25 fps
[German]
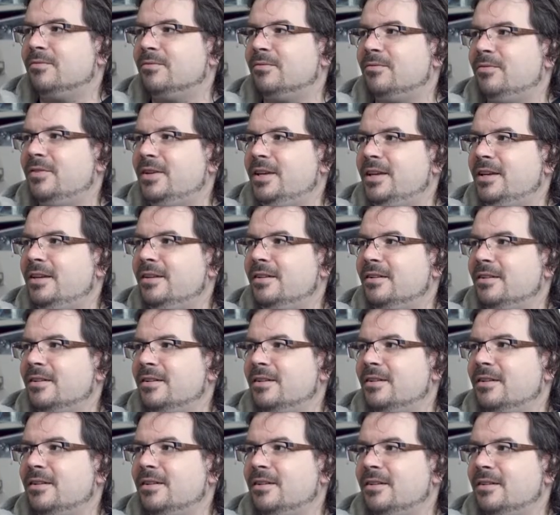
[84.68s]
Wie
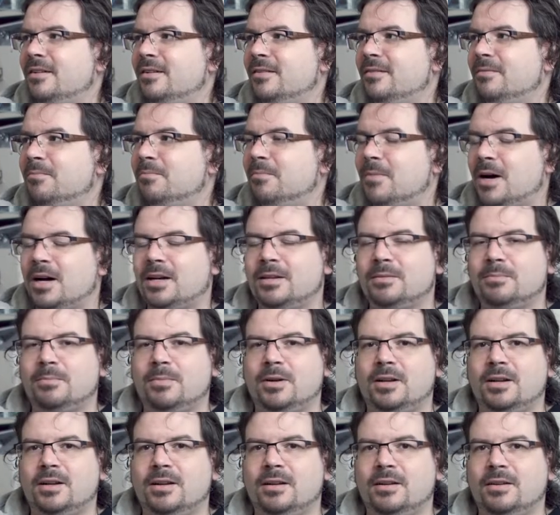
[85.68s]
macht
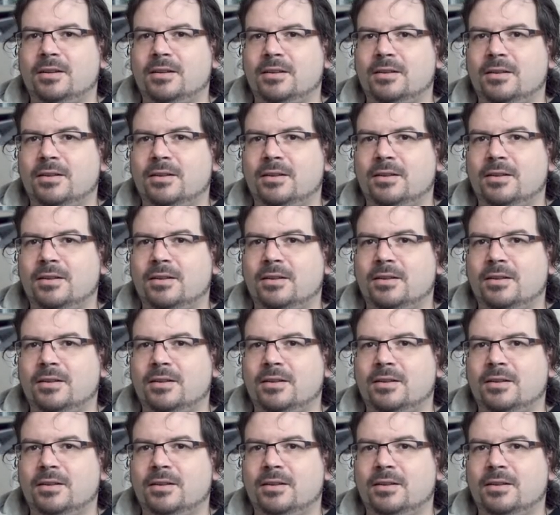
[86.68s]
man